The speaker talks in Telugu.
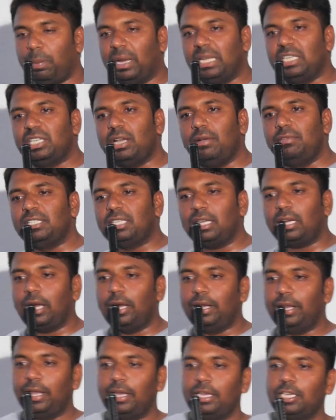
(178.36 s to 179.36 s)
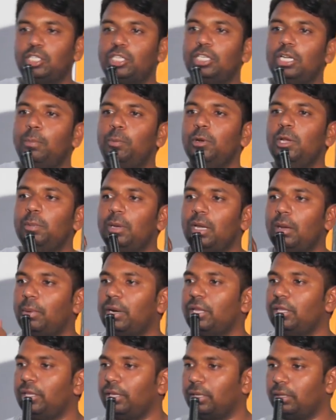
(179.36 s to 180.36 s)
పంజాబ్ విసరగానే ఈ చిన్న పులి పిల్ల
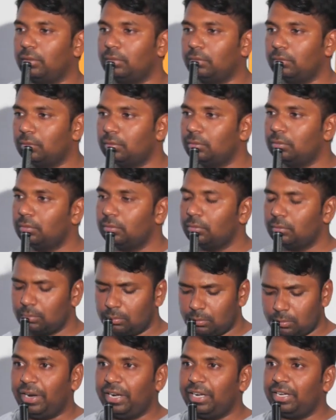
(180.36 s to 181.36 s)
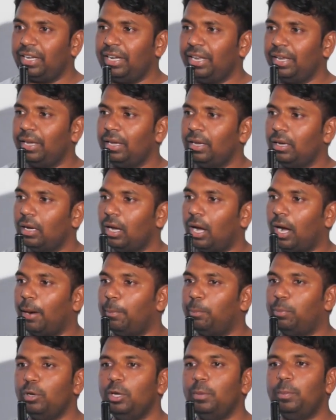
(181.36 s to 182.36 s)
పడింది వెంటనే ఆ
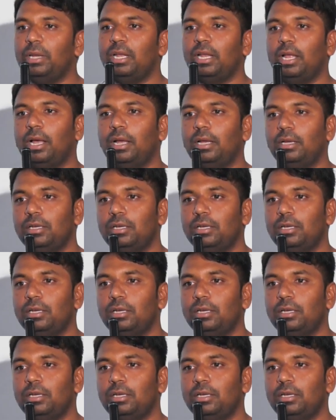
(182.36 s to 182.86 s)
పులి పిల్ల